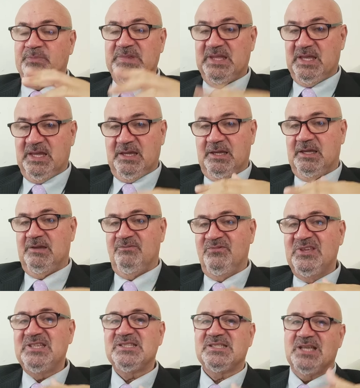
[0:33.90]
che eh,
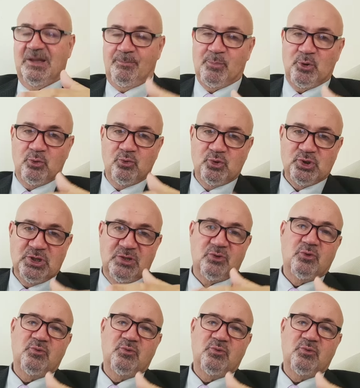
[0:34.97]
vi sta producendo,